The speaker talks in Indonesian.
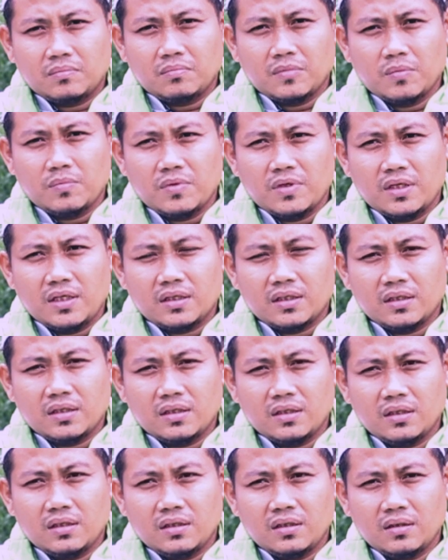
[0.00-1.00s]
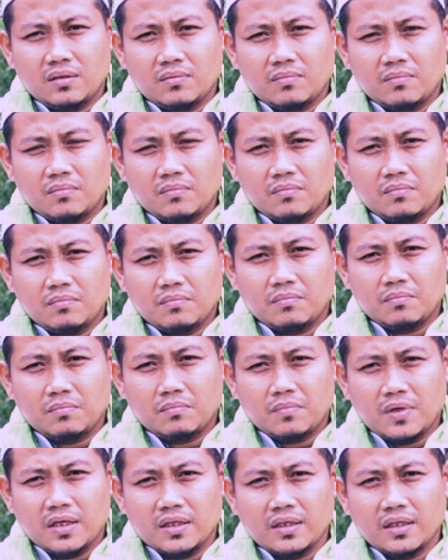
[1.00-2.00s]
memiliki
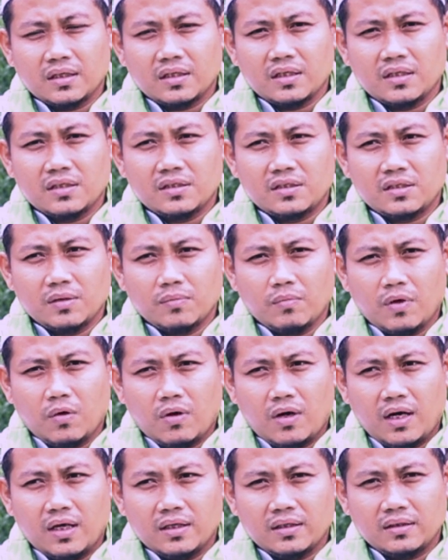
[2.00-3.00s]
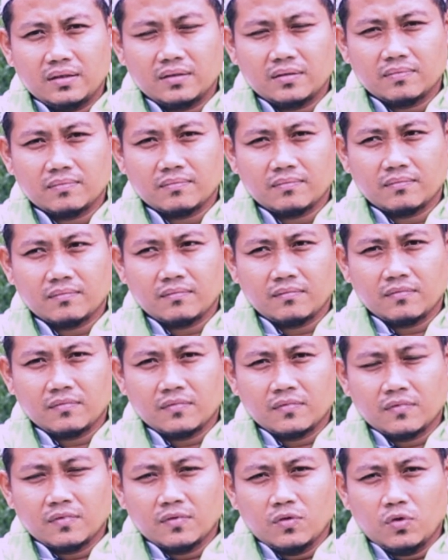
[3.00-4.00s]
banyak keistimewaan
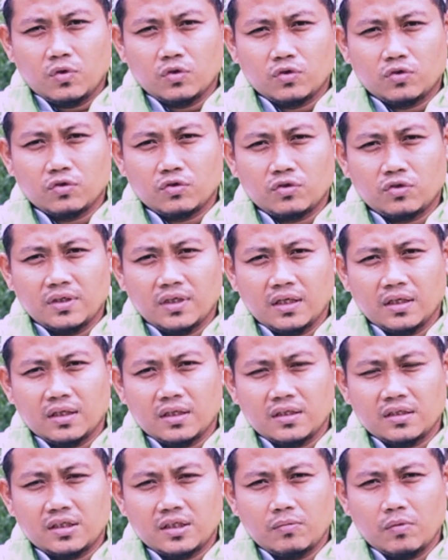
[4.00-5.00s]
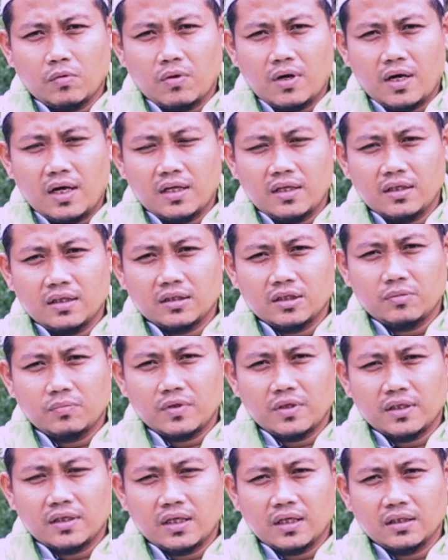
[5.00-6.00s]
khususnya keistimewaan yang
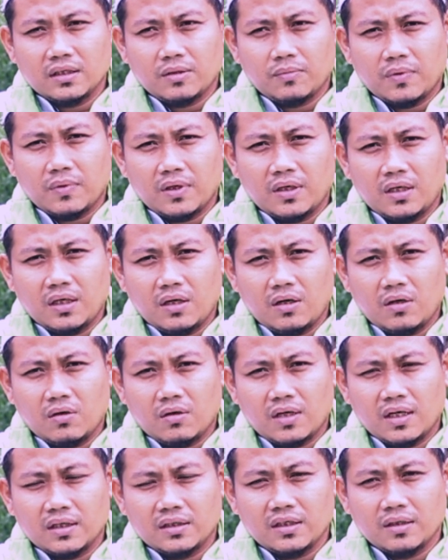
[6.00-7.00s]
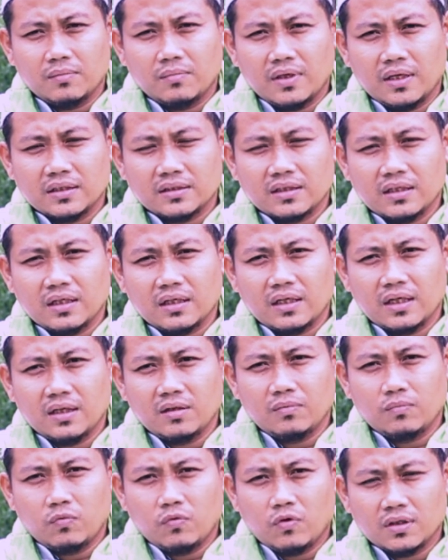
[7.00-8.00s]
diberikan kepada orang yang
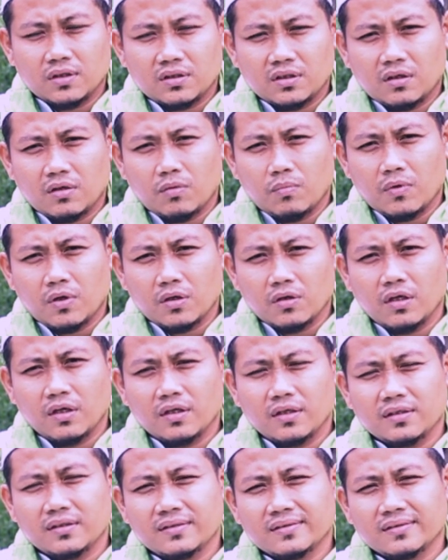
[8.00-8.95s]
melaksanakan puasa Ramadan